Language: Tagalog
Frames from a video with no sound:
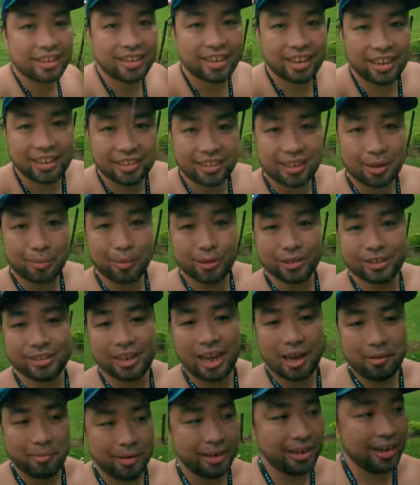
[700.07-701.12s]
ayan tapos
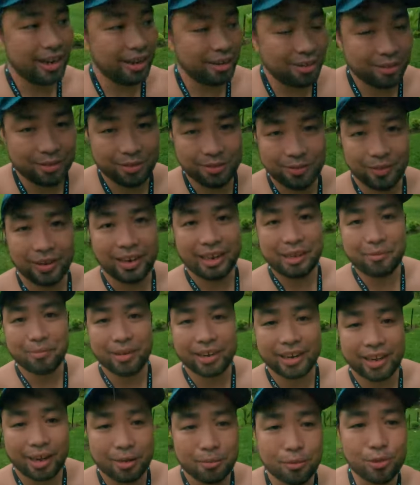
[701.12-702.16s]
sa amin lang walang
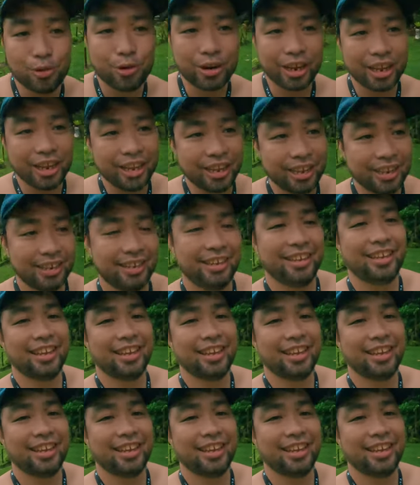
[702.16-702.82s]
ibang nakabooking